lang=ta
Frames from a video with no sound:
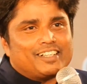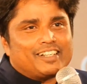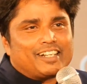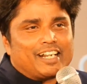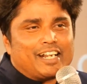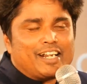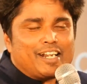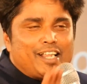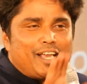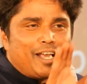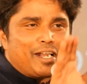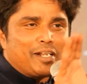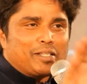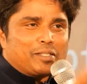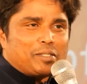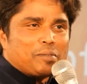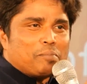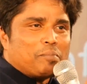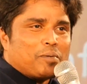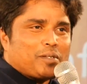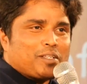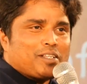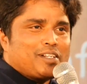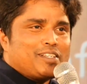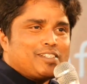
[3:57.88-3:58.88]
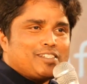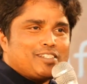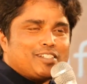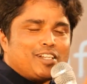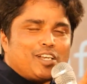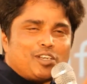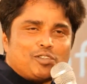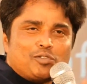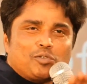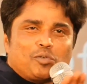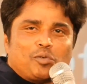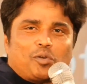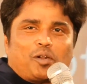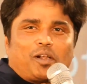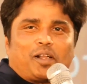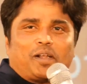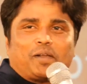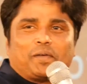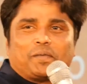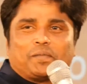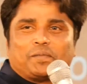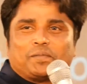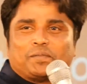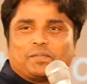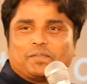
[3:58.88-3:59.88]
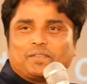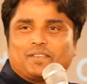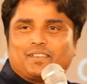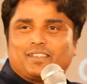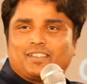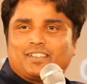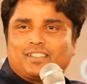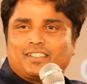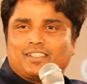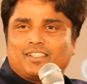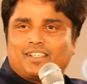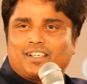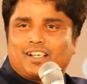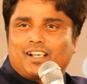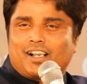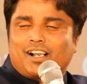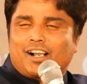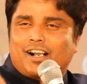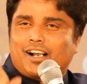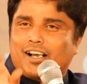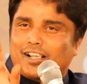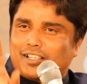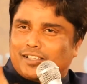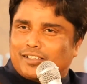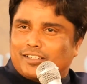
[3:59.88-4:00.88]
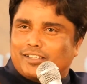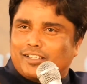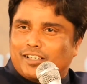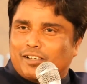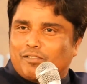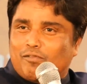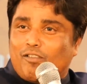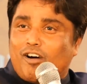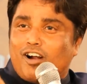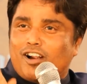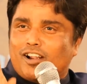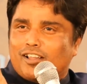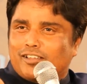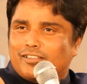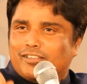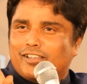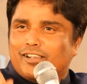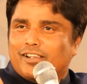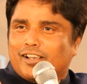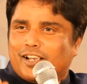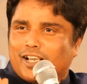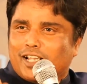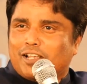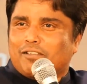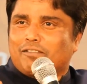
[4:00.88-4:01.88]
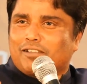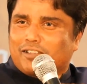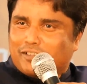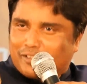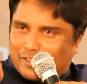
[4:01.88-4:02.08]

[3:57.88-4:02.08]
ரெண்டாயிரத்தி பதினஞ்சு நான் சொல்கிறேன் கர்த்தர் வானத்தின் கதவை